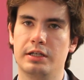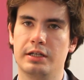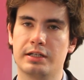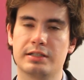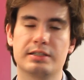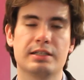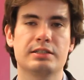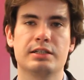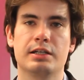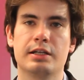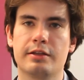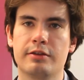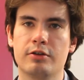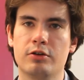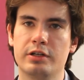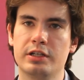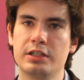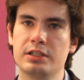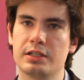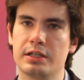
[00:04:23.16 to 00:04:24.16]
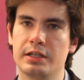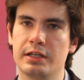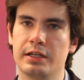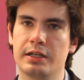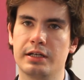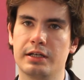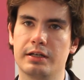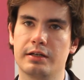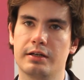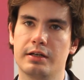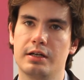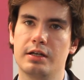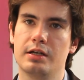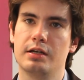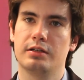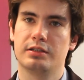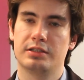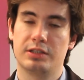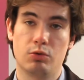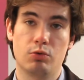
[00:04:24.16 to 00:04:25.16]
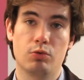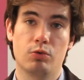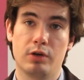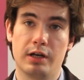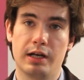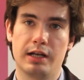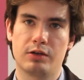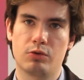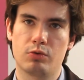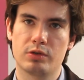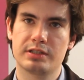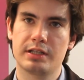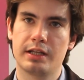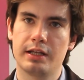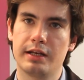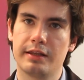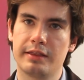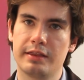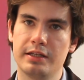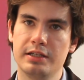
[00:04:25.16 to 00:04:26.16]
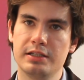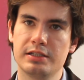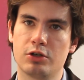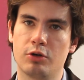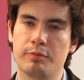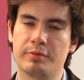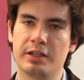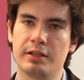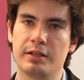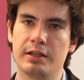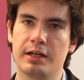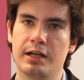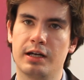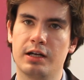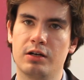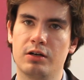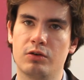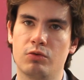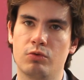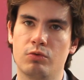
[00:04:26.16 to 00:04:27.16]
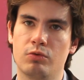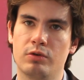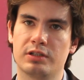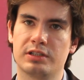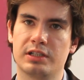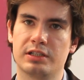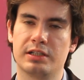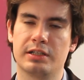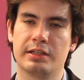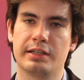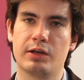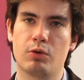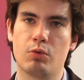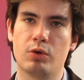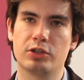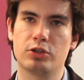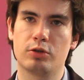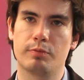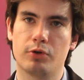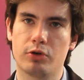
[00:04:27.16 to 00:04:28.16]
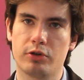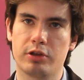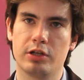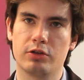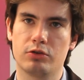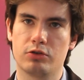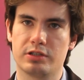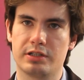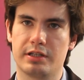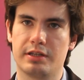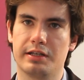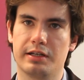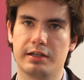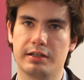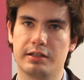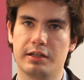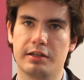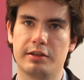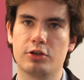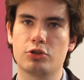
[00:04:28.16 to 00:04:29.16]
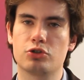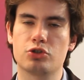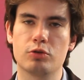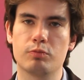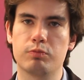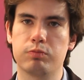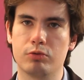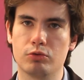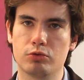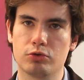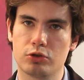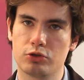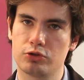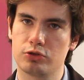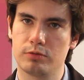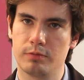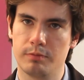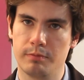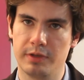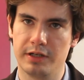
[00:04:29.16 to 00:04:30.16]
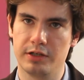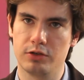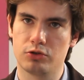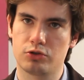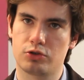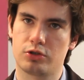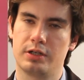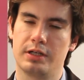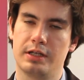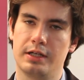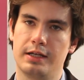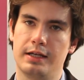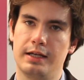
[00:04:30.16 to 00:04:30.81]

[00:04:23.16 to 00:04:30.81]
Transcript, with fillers: Y en estas elecciones, eh, según la encuesta del CIS, obtendrían un 64%, es decir, 18 puntos menos.